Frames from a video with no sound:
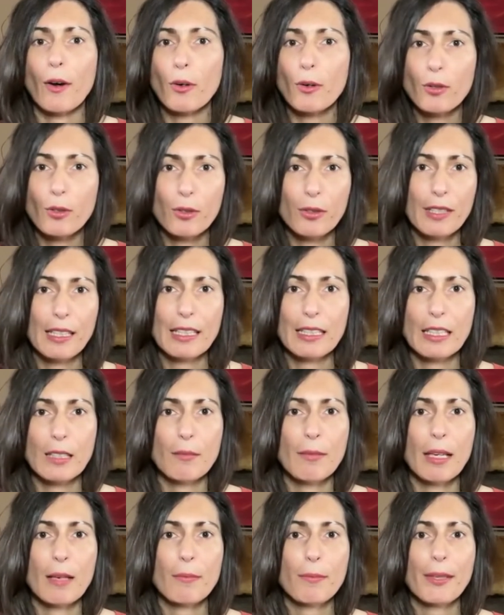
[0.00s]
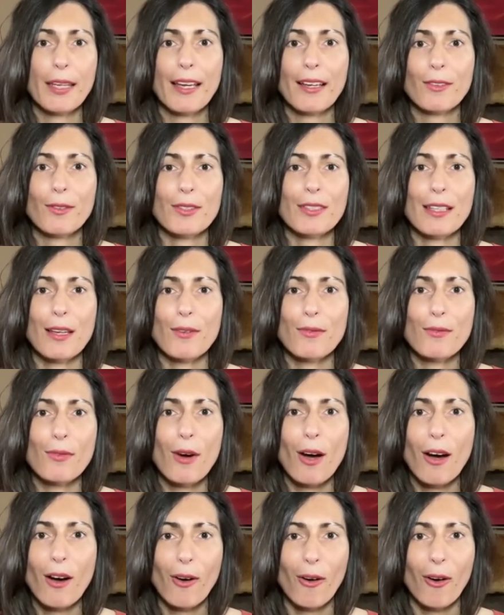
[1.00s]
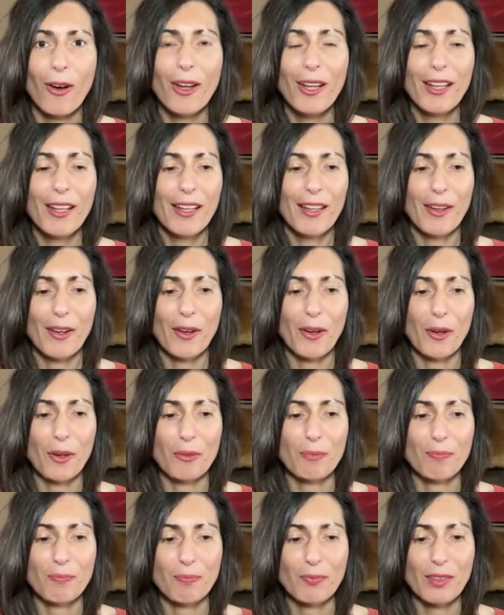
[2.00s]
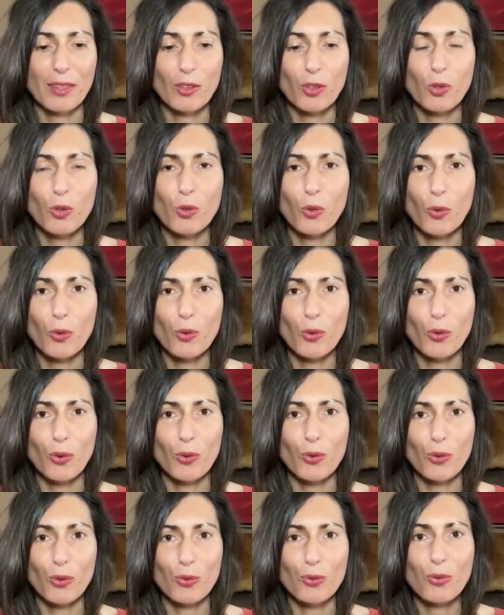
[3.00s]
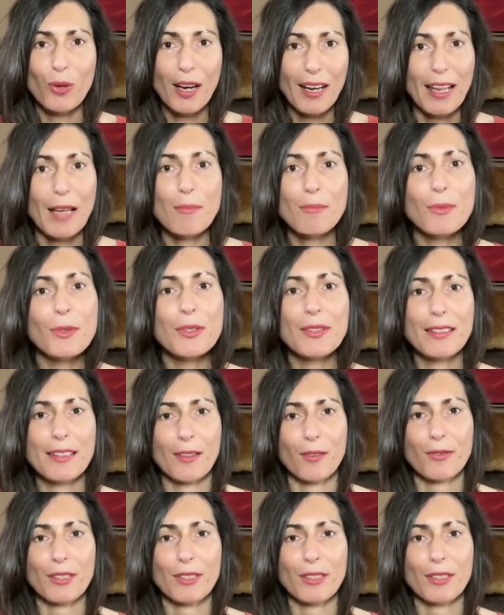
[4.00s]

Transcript: à reconnaître les belles pierres, de savoir, euh, de, voir la beauté.